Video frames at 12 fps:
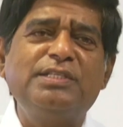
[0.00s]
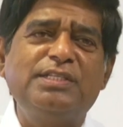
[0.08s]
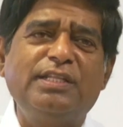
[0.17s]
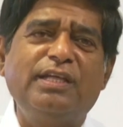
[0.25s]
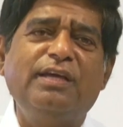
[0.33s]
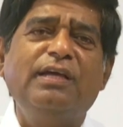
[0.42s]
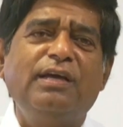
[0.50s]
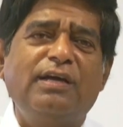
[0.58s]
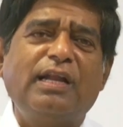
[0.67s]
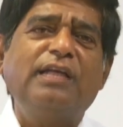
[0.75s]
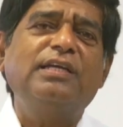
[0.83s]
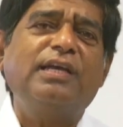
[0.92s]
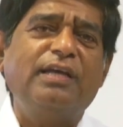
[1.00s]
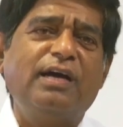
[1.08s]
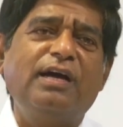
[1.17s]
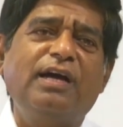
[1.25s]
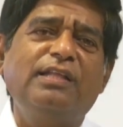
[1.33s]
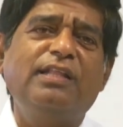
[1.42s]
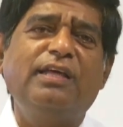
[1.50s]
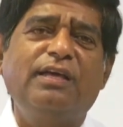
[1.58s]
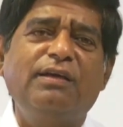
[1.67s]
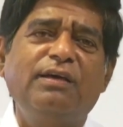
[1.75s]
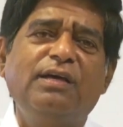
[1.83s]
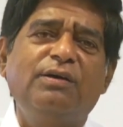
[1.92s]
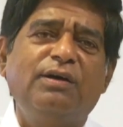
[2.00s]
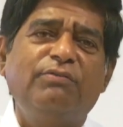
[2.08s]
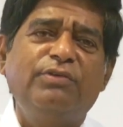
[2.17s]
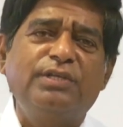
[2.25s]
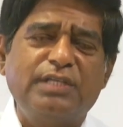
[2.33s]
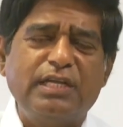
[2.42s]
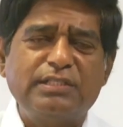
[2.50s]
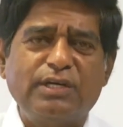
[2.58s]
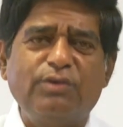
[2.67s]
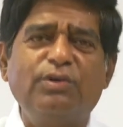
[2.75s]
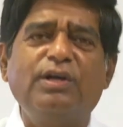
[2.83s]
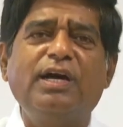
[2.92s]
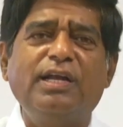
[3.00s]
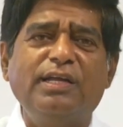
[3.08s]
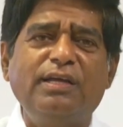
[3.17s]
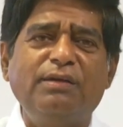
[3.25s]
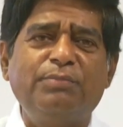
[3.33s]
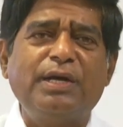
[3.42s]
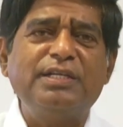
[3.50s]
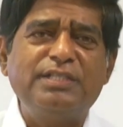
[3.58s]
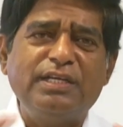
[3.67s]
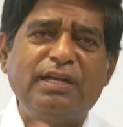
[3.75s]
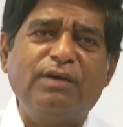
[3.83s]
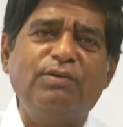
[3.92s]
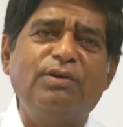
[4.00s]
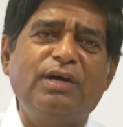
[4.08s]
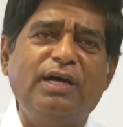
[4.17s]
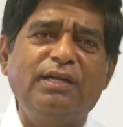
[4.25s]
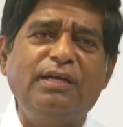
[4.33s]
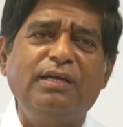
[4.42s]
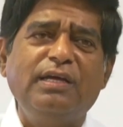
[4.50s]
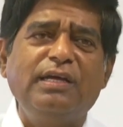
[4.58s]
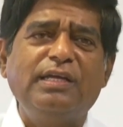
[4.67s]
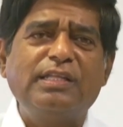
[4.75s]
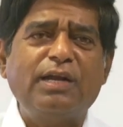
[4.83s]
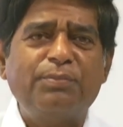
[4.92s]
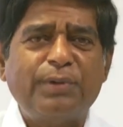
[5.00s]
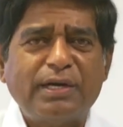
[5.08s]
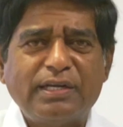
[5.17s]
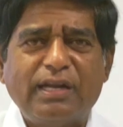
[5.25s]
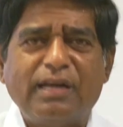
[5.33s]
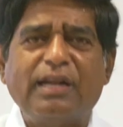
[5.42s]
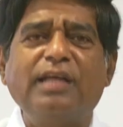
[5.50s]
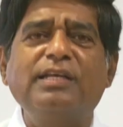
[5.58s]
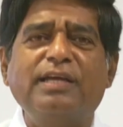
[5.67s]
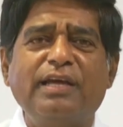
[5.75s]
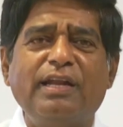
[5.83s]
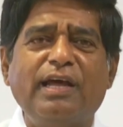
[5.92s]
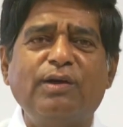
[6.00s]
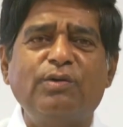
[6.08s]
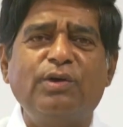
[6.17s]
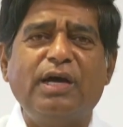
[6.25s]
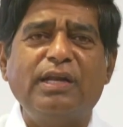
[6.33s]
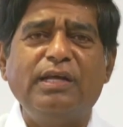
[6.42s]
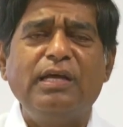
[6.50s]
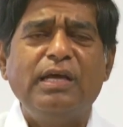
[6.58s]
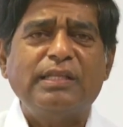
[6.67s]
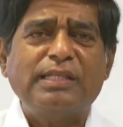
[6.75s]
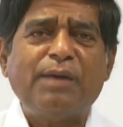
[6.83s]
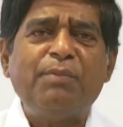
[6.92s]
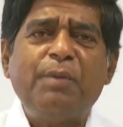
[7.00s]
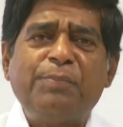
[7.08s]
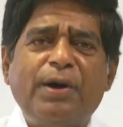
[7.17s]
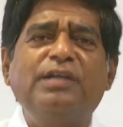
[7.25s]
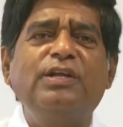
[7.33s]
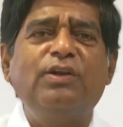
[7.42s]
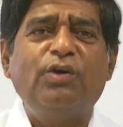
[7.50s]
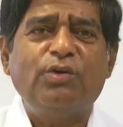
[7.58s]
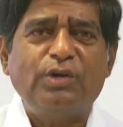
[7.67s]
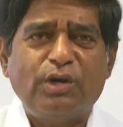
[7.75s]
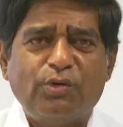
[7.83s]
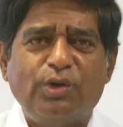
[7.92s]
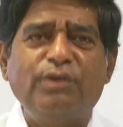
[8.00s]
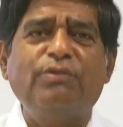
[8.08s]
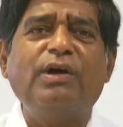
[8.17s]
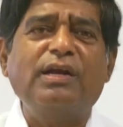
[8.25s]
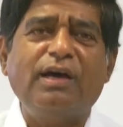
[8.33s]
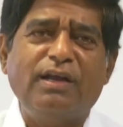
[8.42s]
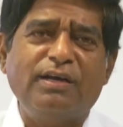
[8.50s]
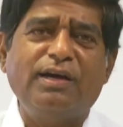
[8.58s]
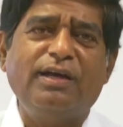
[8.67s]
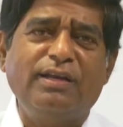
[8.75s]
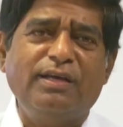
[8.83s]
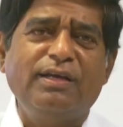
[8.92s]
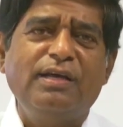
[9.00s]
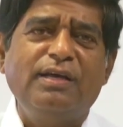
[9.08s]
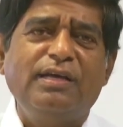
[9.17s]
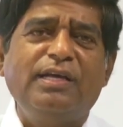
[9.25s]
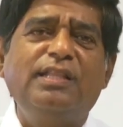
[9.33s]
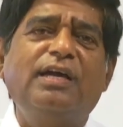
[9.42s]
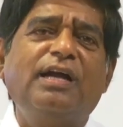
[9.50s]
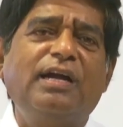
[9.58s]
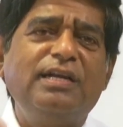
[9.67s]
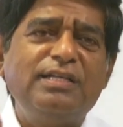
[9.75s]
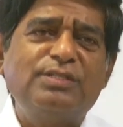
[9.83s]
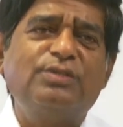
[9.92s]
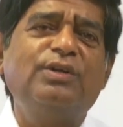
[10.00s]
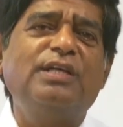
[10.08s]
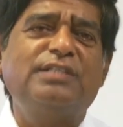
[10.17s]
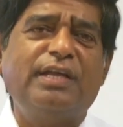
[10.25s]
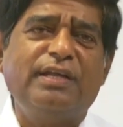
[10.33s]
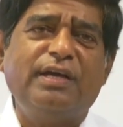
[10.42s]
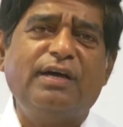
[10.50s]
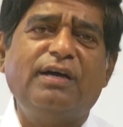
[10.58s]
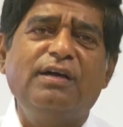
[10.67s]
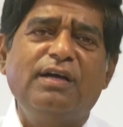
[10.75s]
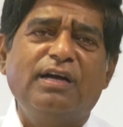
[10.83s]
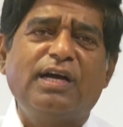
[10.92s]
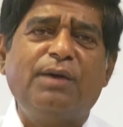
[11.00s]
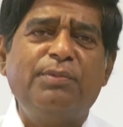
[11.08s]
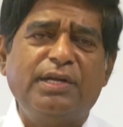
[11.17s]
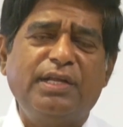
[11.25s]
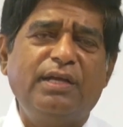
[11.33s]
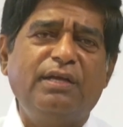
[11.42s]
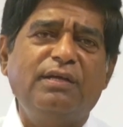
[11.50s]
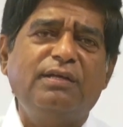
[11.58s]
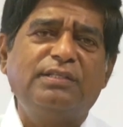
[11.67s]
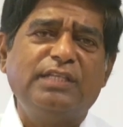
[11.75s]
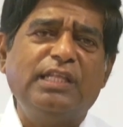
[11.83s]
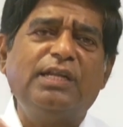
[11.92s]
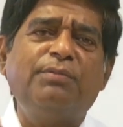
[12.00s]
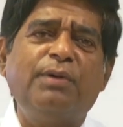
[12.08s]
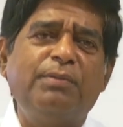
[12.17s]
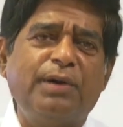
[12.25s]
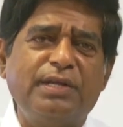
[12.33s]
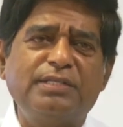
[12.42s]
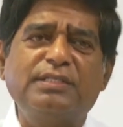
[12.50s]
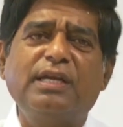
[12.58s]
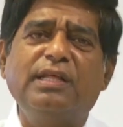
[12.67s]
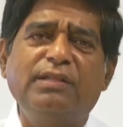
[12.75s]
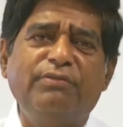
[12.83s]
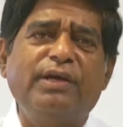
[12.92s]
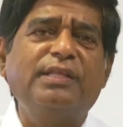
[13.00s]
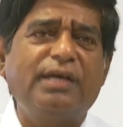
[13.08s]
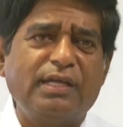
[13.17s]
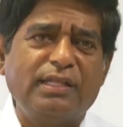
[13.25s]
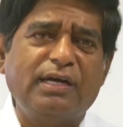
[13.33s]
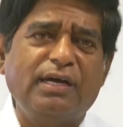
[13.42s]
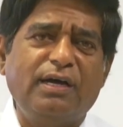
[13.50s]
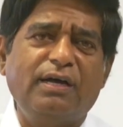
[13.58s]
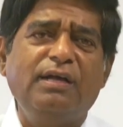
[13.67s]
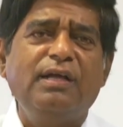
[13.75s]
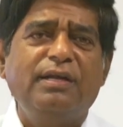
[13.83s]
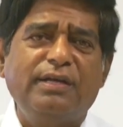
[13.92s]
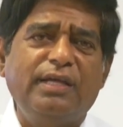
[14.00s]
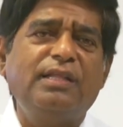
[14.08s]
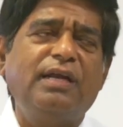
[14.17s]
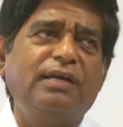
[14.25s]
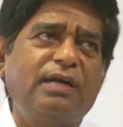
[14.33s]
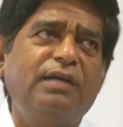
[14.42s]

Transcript: మంచిది రాజకీయంగా ఇది విశ్లేషకులు కానీ పరిశీలకులు కానీ ఇతర పార్టీల రాజకీయ నాయకులు కానీ తమ పార్టీలో ఉన్న కొన్ని వర్గాలు కానీ ఇది ఖండిస్తున్న చర్య కాబట్టి చంద్రబాబు అరెస్ట్ అనేది వ్యక్తిగతంగా నేను దాన్ని